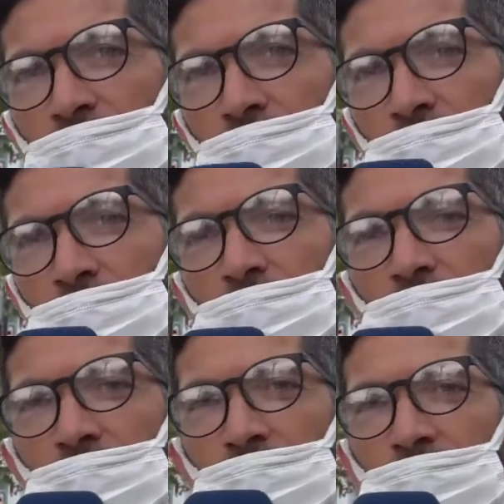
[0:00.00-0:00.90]

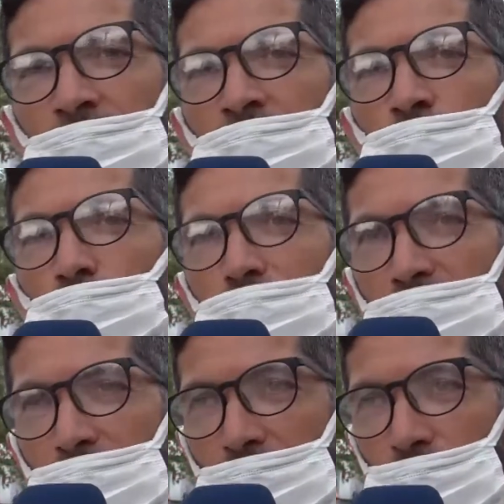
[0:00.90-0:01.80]
çeşitli girişler
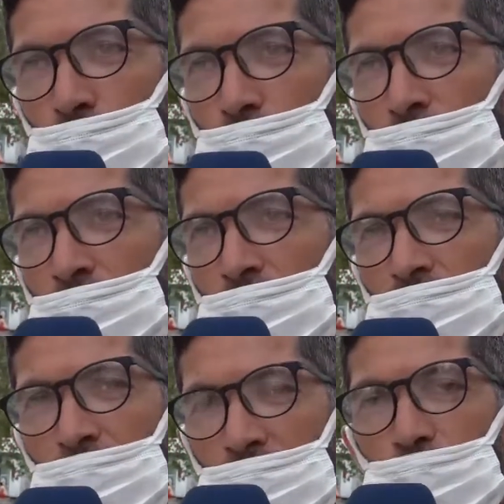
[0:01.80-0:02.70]
yapılması gerekiyor
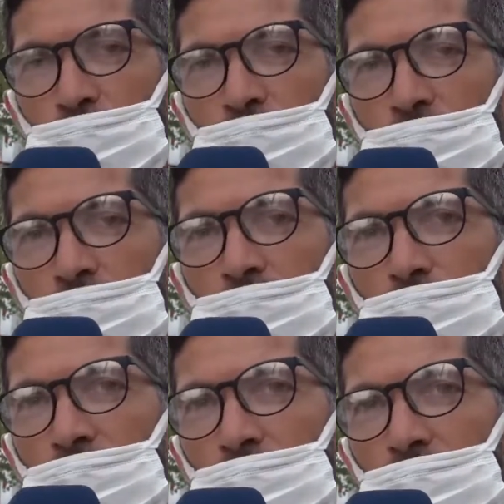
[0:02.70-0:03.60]
şehrimizin
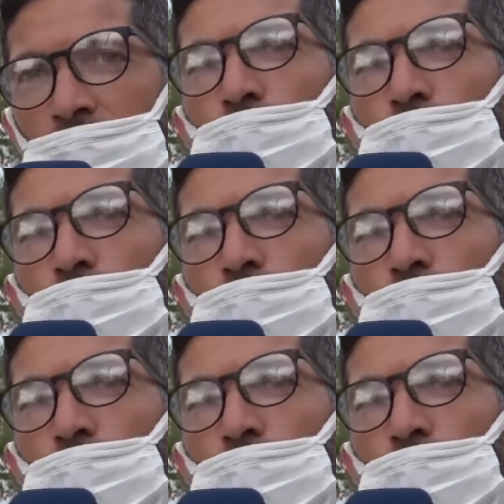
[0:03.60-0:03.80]
rahatlaması için.